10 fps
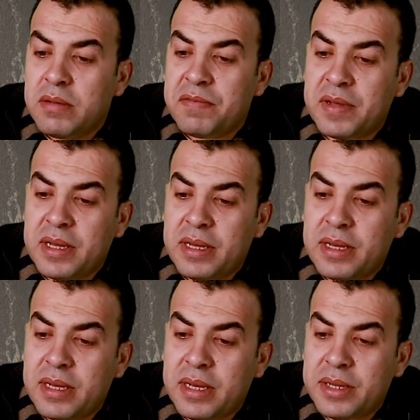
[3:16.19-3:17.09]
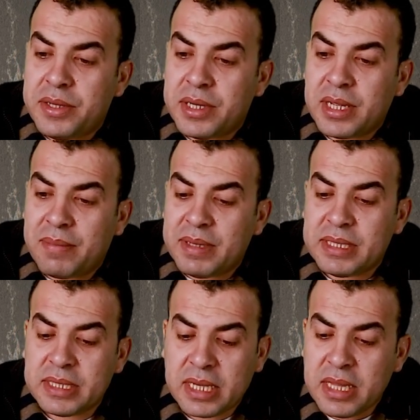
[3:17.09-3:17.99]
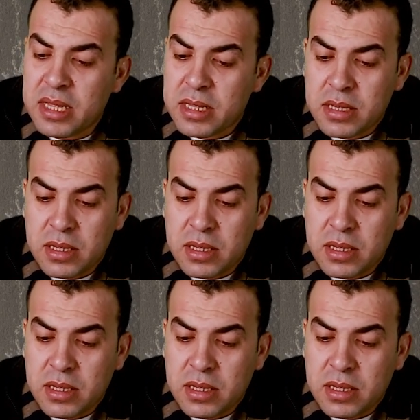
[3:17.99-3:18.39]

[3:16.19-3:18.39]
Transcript: فنرجع بس كده